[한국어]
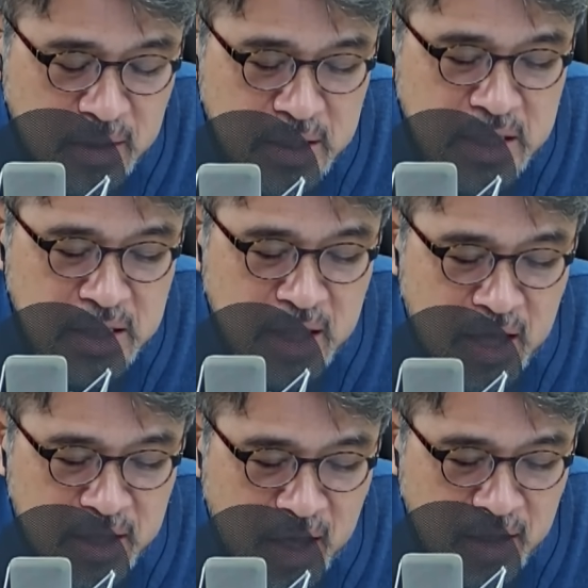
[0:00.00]

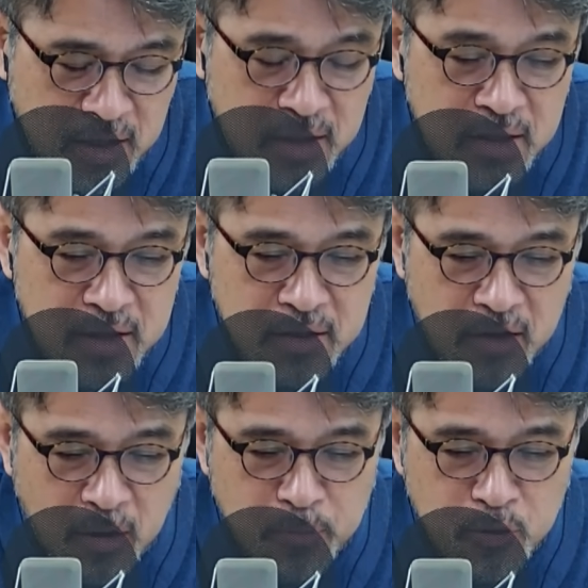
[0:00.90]
이내에 있는
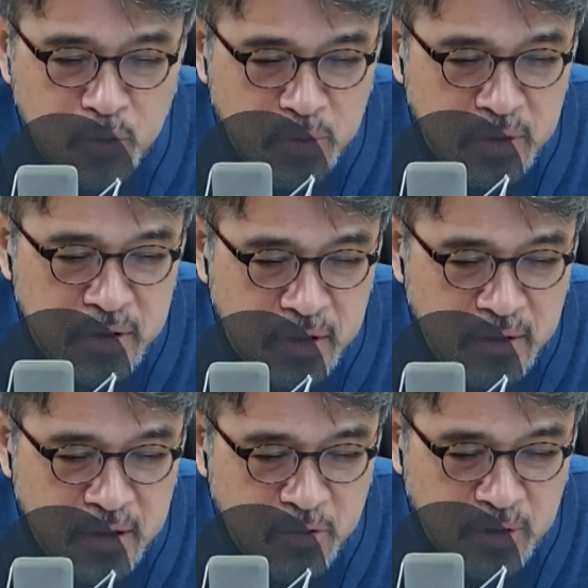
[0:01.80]

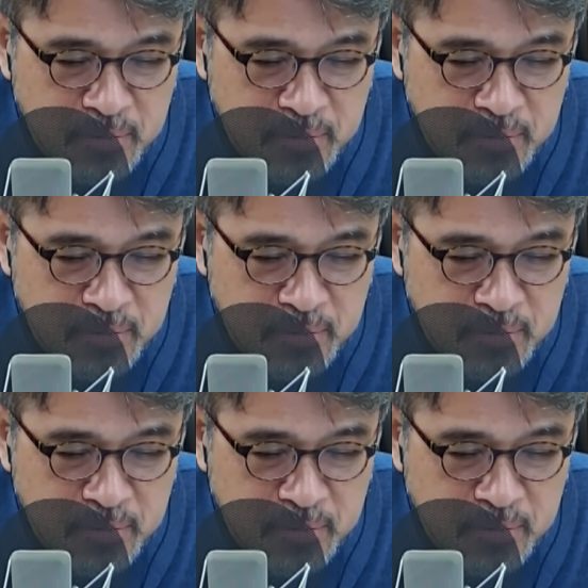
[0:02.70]
업소들이었다고